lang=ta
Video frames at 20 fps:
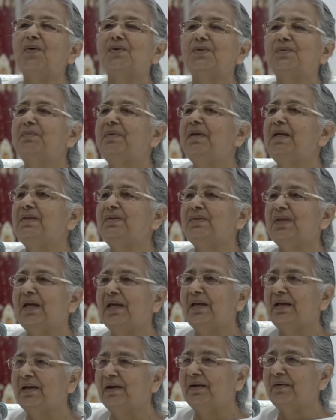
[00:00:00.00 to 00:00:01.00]
இந்த
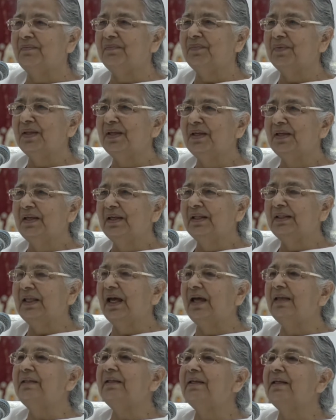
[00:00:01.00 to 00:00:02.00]
பதினஞ்சாயிரம் பவுண்ட் கூட
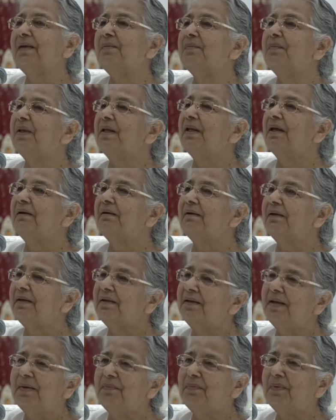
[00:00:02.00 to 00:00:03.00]
நீங்கள் வச்சுக்கோங்க
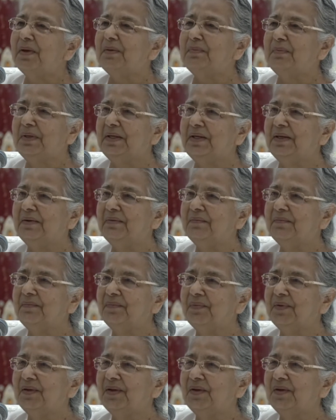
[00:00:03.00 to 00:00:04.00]
அப்படின்னு மொத்தமாக
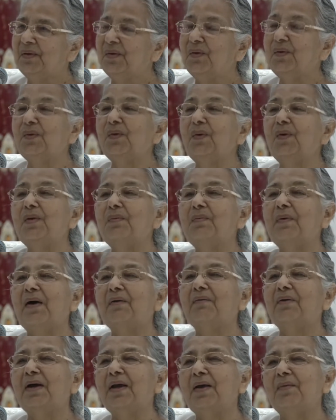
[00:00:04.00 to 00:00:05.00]
நாற்பதாயிரம்
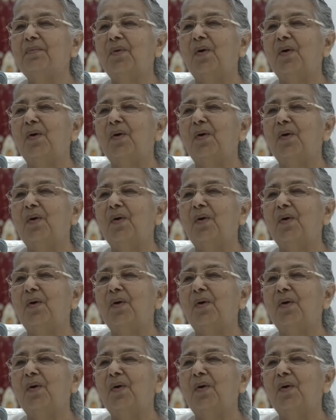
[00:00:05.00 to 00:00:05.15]
பவுண்டையும்